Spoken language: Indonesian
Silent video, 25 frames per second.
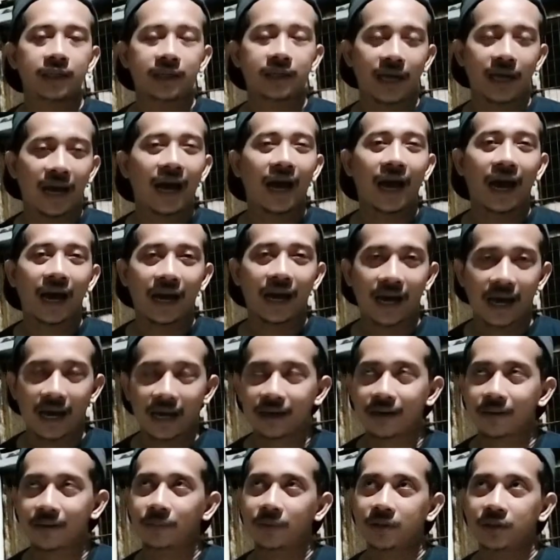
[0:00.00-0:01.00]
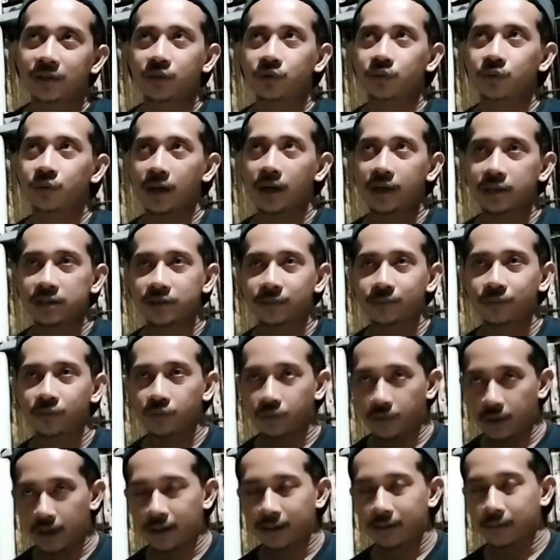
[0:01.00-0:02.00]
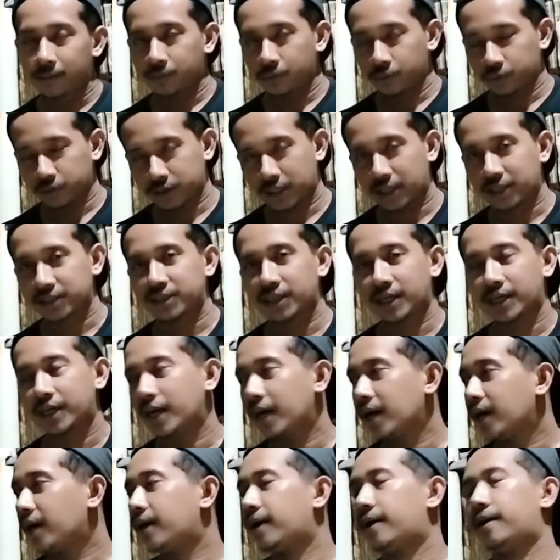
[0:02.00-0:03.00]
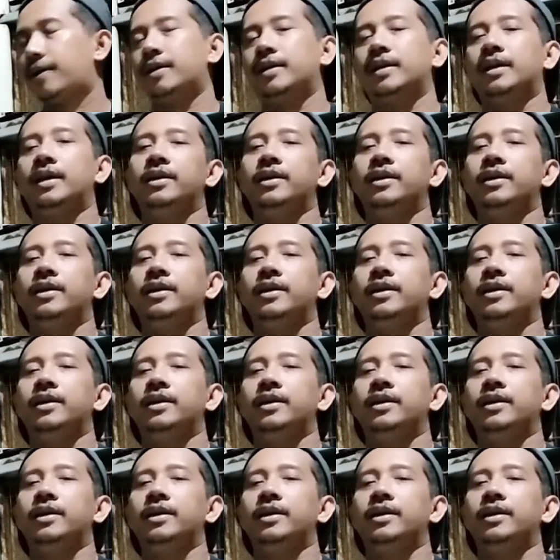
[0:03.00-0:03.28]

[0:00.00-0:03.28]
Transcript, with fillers: tidak akan menjual semua musang saya